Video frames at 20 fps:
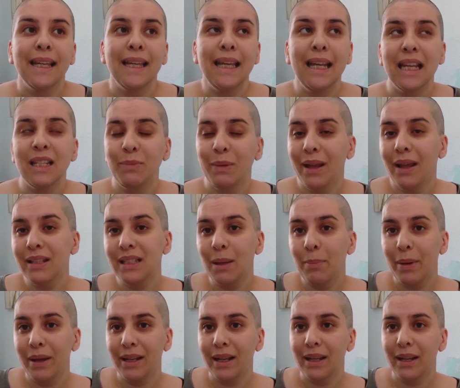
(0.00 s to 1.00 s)
Y las miradas de
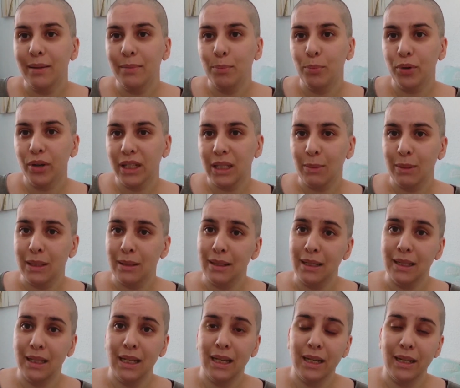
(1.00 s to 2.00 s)
pena eran porque se pensaban
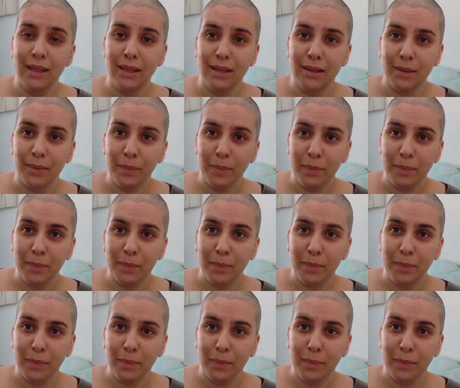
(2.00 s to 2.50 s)
que tenía cáncer.